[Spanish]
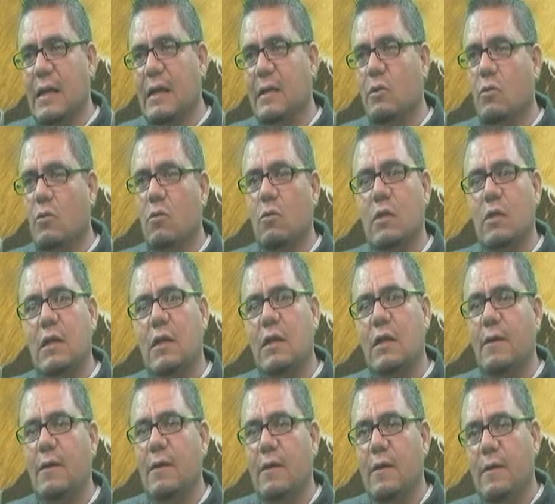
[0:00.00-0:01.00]
el
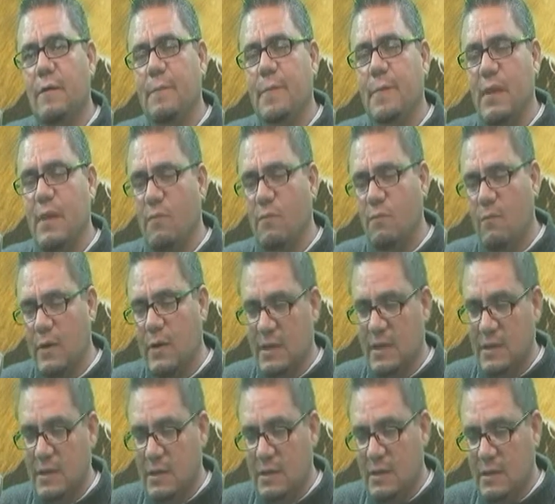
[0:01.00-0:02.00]
grandote, el
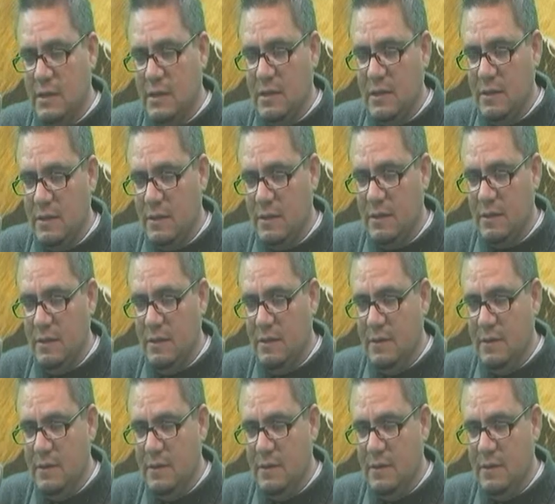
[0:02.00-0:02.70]
fuerte.